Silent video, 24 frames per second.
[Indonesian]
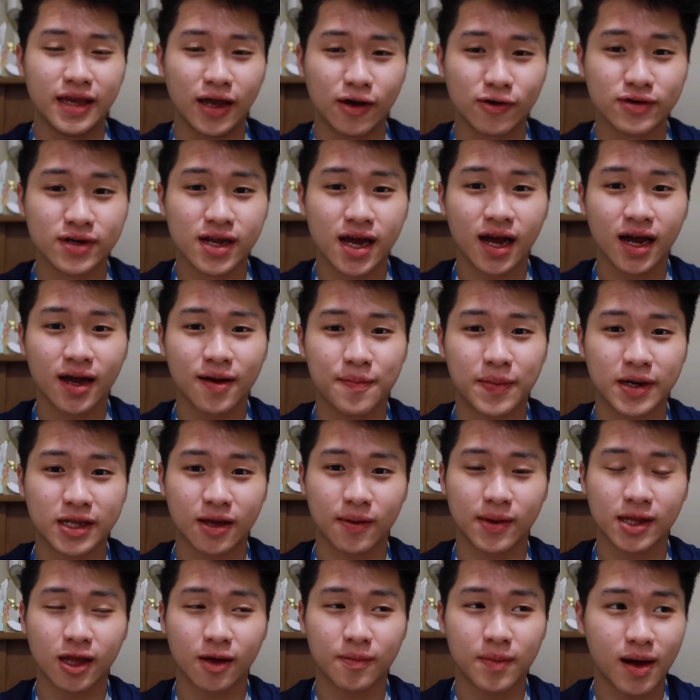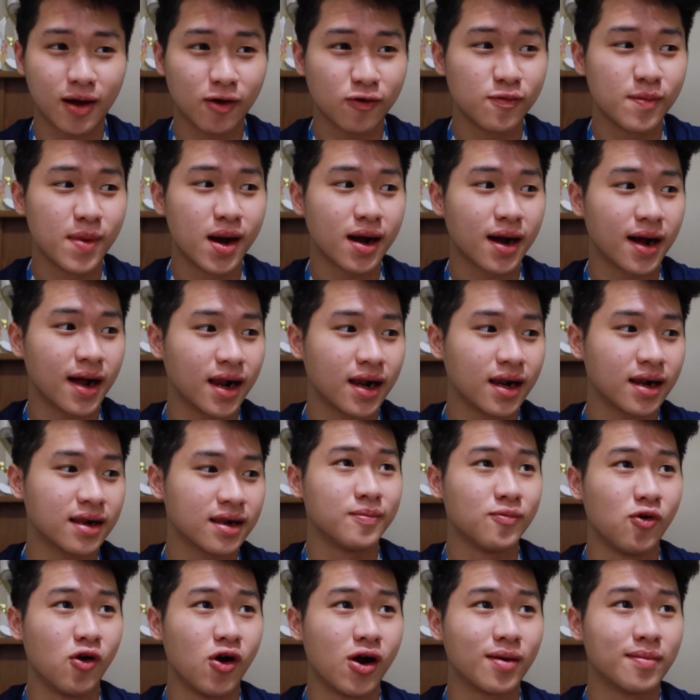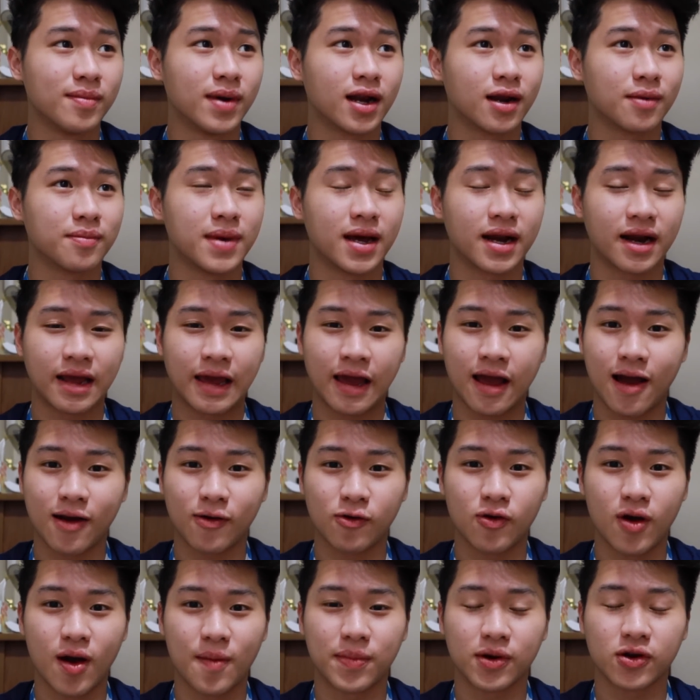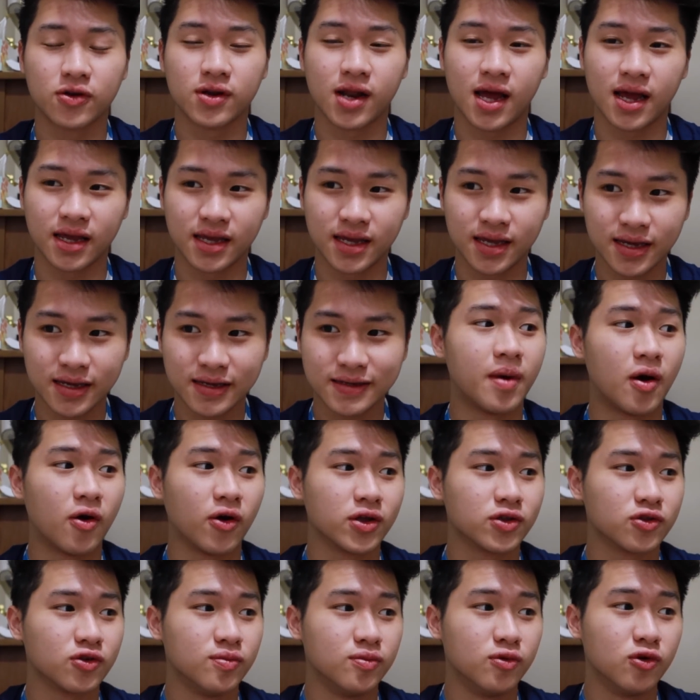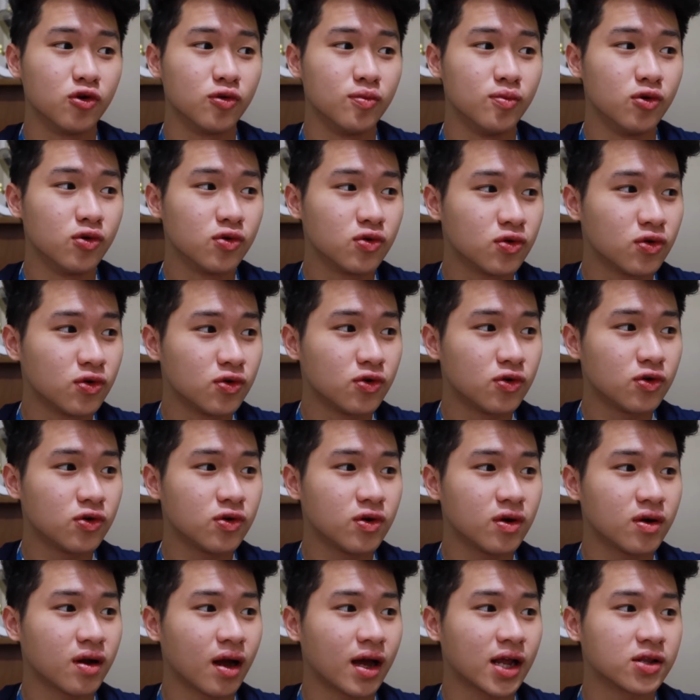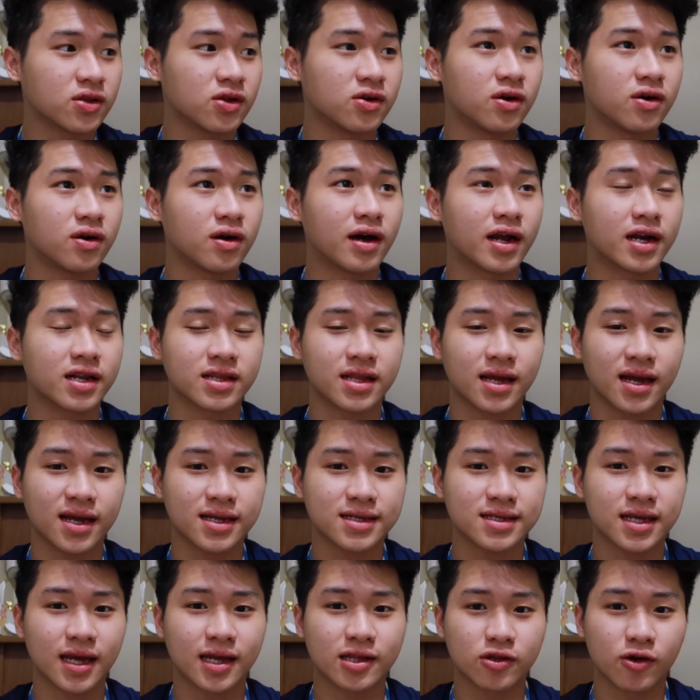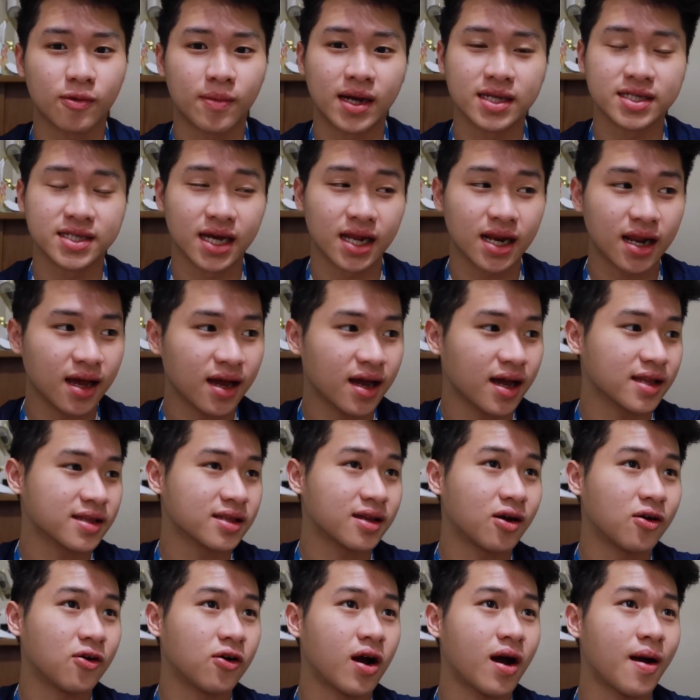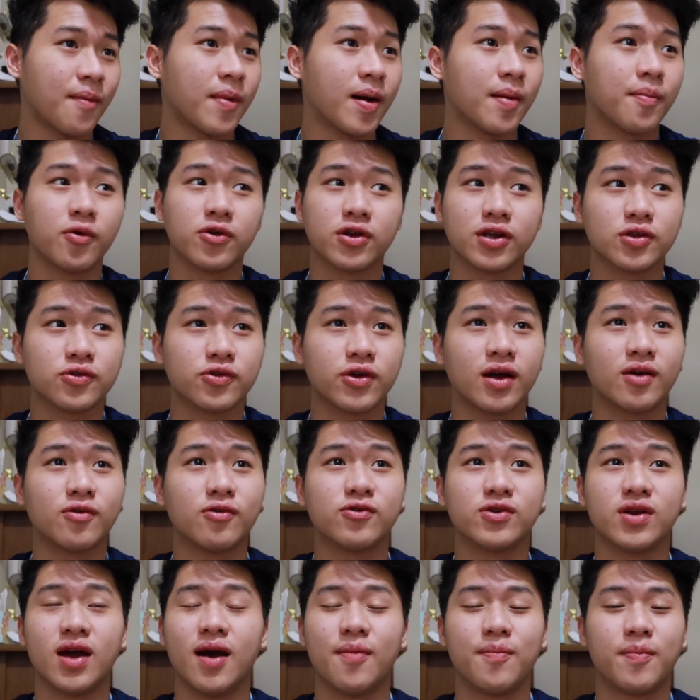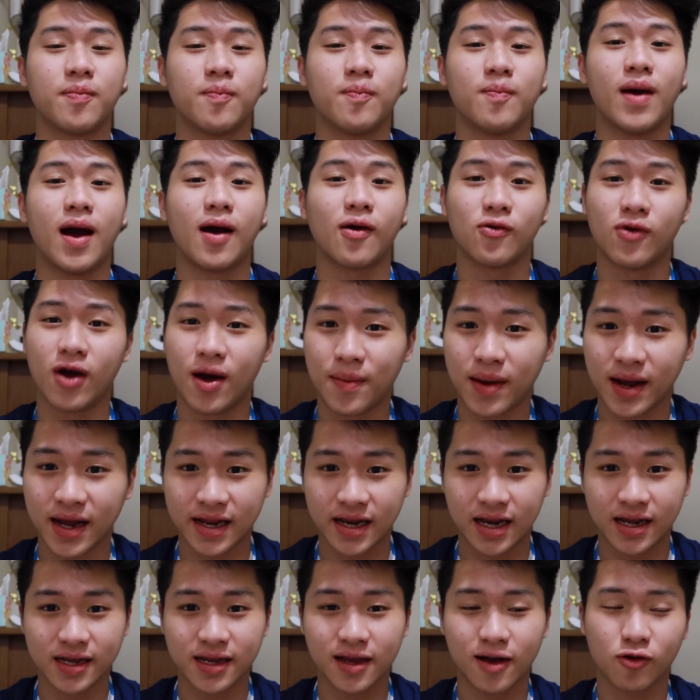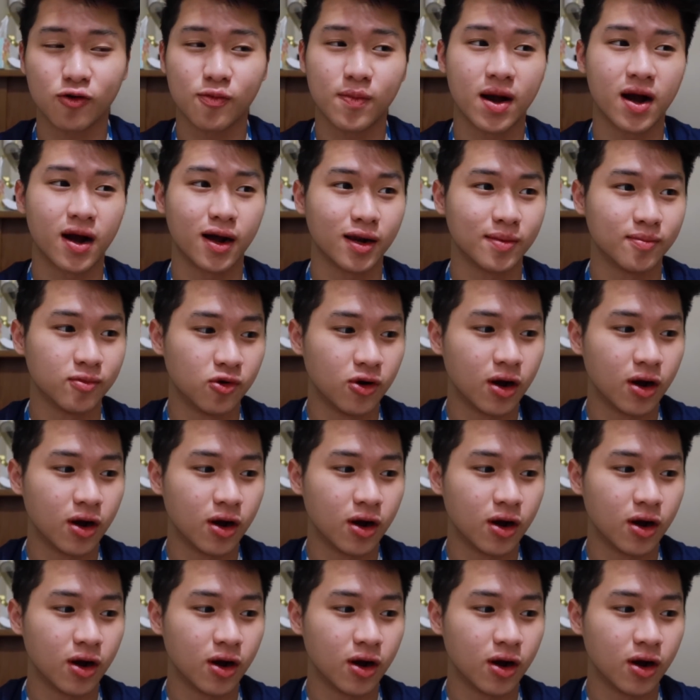ya udah pertama-tama aku bakal buang barang-barang yang aku nggak perlu lagi mau itu buku-buku atau kertas atau majalah atau apapun itu yang udah aku nggak pakai lagi aku bakal